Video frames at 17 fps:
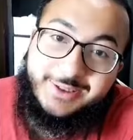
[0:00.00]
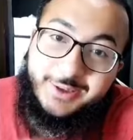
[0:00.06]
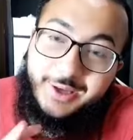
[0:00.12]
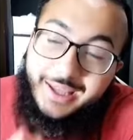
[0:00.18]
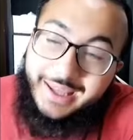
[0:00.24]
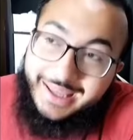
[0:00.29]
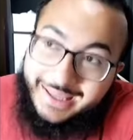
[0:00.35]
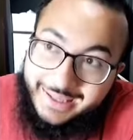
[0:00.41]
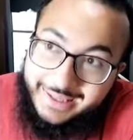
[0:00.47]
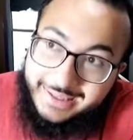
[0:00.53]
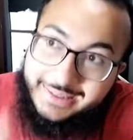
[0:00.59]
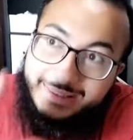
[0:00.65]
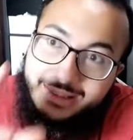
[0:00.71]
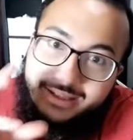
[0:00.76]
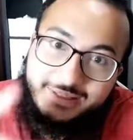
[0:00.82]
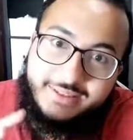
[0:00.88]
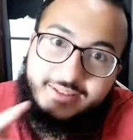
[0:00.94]
today
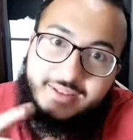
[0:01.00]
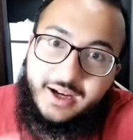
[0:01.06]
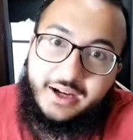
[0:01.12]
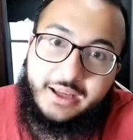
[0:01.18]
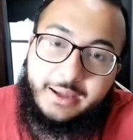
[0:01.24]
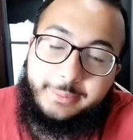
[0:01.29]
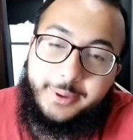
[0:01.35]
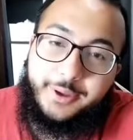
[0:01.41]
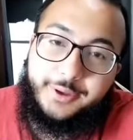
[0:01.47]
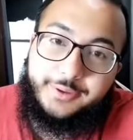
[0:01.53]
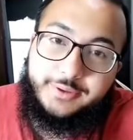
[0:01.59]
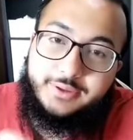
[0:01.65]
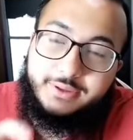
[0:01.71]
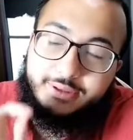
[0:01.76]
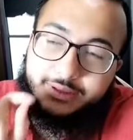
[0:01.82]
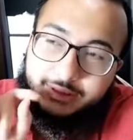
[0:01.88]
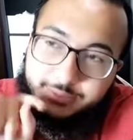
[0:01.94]
let's talk
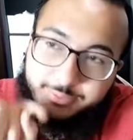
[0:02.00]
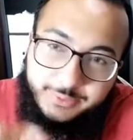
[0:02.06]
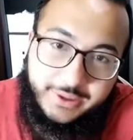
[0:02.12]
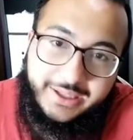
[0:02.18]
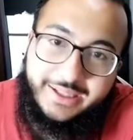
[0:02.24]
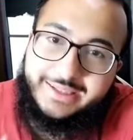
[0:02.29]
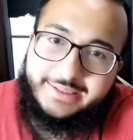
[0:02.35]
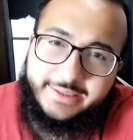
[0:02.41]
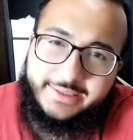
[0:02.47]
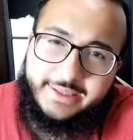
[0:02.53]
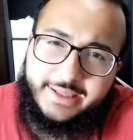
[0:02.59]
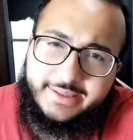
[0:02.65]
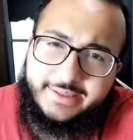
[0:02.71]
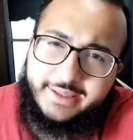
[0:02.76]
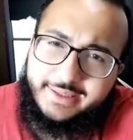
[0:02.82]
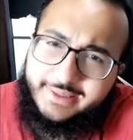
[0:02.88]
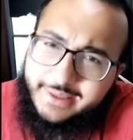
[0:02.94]
about reading
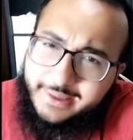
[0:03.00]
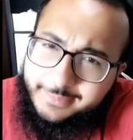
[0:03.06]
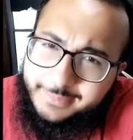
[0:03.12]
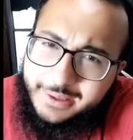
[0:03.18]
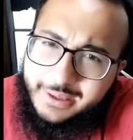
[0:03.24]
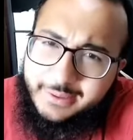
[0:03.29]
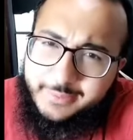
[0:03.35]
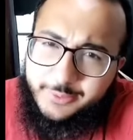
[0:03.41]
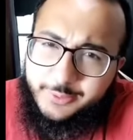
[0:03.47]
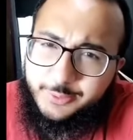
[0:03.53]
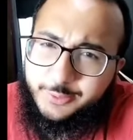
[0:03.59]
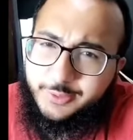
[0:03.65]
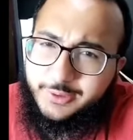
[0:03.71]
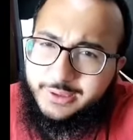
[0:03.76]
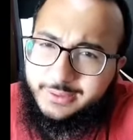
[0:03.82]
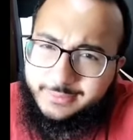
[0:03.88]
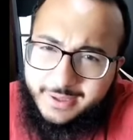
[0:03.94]
techniques هنكمل
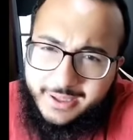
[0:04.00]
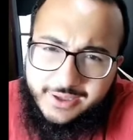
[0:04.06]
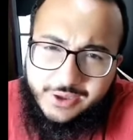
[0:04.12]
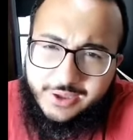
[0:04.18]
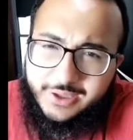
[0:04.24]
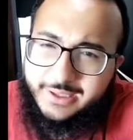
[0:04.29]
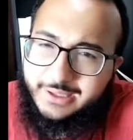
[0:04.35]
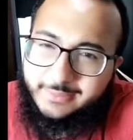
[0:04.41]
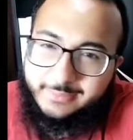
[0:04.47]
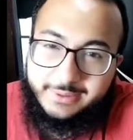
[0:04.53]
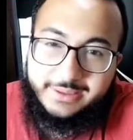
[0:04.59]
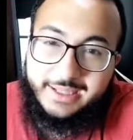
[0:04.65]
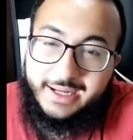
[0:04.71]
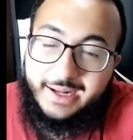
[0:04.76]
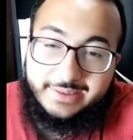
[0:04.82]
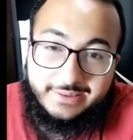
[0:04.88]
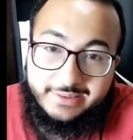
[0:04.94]
الموضوع اللي ماشي عليه من
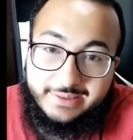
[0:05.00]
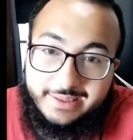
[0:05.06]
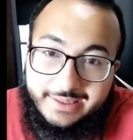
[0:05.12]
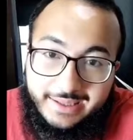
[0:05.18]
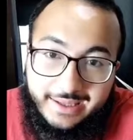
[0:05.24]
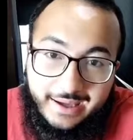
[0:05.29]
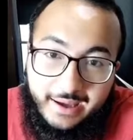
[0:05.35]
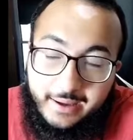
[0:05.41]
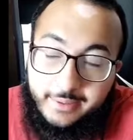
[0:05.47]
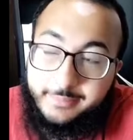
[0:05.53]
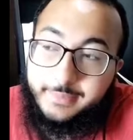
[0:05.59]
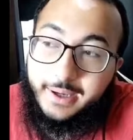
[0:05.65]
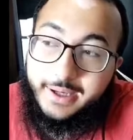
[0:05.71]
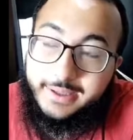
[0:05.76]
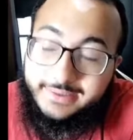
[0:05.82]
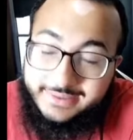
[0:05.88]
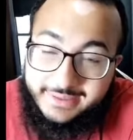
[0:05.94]
ثلاثة أيام
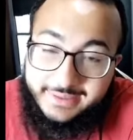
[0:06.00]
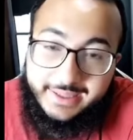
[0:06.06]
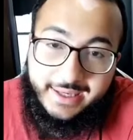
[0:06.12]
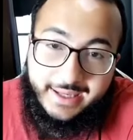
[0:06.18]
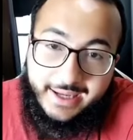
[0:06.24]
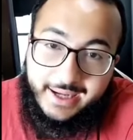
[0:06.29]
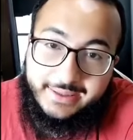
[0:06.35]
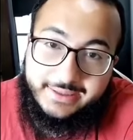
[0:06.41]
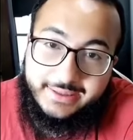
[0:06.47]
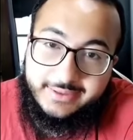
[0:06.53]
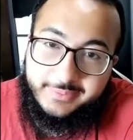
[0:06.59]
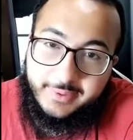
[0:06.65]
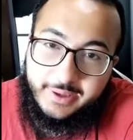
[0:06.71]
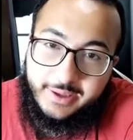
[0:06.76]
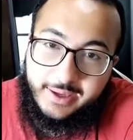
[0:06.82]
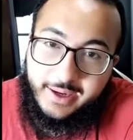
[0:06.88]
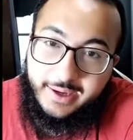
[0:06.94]
عن تكنيكات
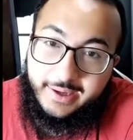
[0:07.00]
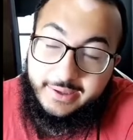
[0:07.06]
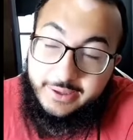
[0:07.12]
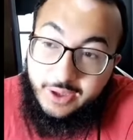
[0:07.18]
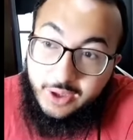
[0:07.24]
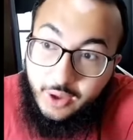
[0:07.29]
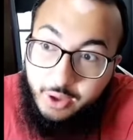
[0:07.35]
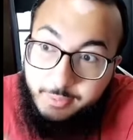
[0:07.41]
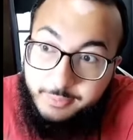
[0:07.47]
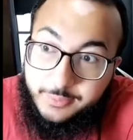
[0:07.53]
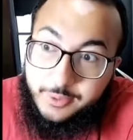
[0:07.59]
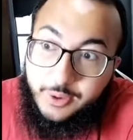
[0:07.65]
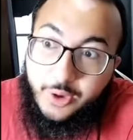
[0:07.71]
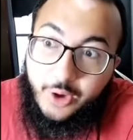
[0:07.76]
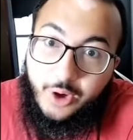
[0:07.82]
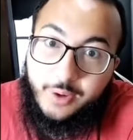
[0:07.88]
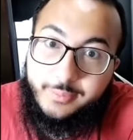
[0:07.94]
قسم القراءة اليوم
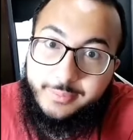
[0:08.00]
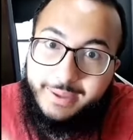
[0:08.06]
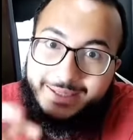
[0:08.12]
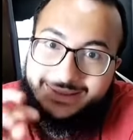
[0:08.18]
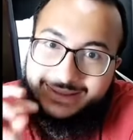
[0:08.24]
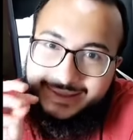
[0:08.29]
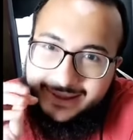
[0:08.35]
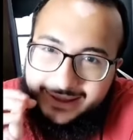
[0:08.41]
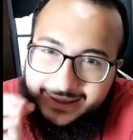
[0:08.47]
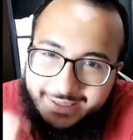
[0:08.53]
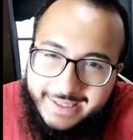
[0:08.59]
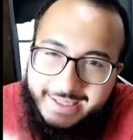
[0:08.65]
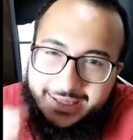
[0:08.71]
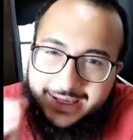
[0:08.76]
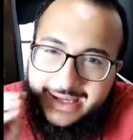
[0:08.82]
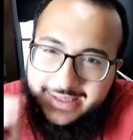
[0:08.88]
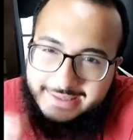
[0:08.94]
يوم
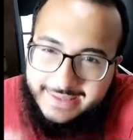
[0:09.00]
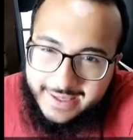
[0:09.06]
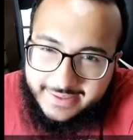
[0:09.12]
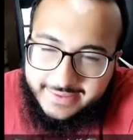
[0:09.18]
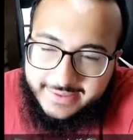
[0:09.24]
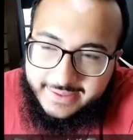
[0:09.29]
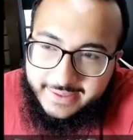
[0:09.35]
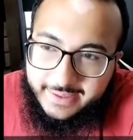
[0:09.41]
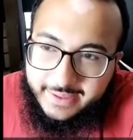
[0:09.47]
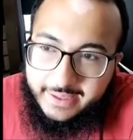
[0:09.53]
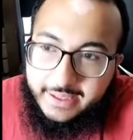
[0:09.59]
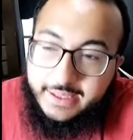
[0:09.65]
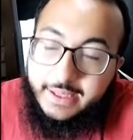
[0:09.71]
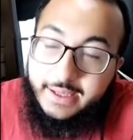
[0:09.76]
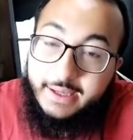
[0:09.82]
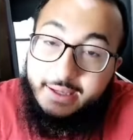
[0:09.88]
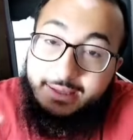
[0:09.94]
التكنيك الأساسية
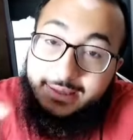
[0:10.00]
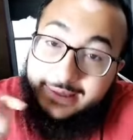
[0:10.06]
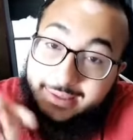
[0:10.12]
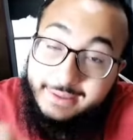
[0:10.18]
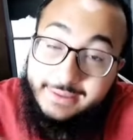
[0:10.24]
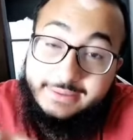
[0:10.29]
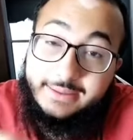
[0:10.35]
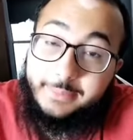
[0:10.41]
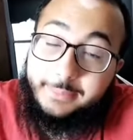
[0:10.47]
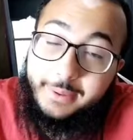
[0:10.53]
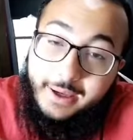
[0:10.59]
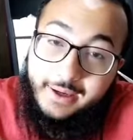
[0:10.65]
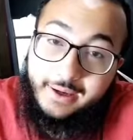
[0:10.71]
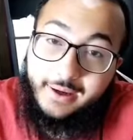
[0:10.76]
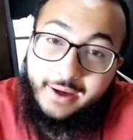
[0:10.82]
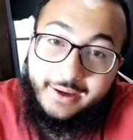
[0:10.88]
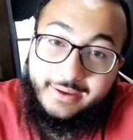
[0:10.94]

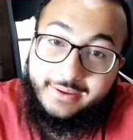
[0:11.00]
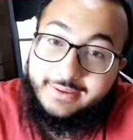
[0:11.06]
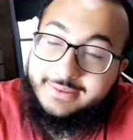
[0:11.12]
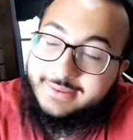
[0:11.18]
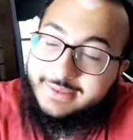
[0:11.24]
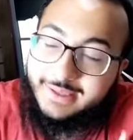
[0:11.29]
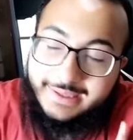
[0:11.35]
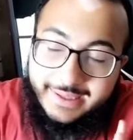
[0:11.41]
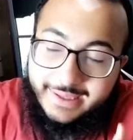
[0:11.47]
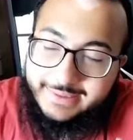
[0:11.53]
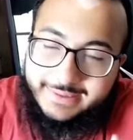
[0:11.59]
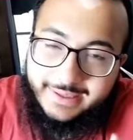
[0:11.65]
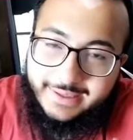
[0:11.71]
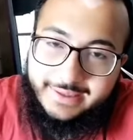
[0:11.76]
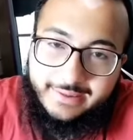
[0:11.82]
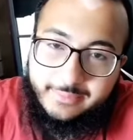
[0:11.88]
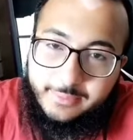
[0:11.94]
لاختبار ايلتس اللي
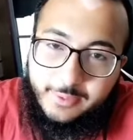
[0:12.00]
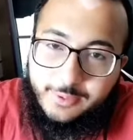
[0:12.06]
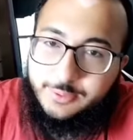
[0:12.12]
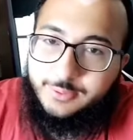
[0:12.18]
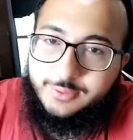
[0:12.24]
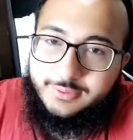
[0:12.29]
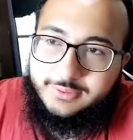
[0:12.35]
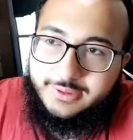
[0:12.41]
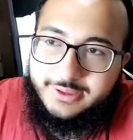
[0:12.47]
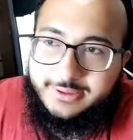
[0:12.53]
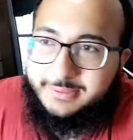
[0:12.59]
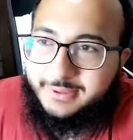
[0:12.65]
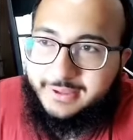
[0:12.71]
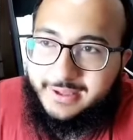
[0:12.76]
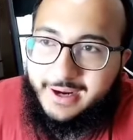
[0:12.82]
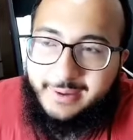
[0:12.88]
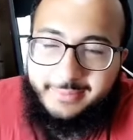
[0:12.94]
حتغير موضوع
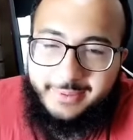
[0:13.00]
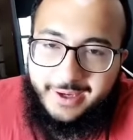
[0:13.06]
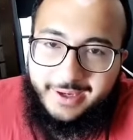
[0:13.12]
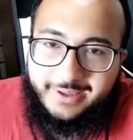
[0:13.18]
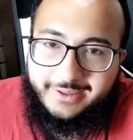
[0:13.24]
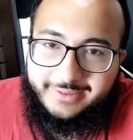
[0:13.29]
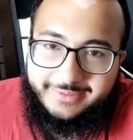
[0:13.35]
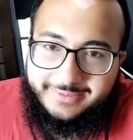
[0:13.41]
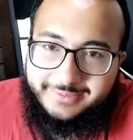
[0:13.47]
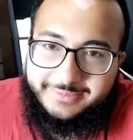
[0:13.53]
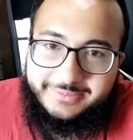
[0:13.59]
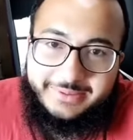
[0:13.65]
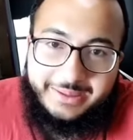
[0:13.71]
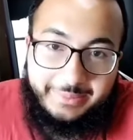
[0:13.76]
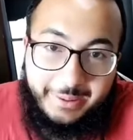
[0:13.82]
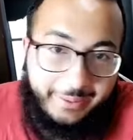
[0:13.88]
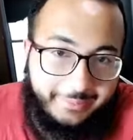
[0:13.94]
قسم القراءة معاك
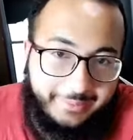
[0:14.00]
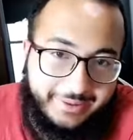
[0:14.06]
تمام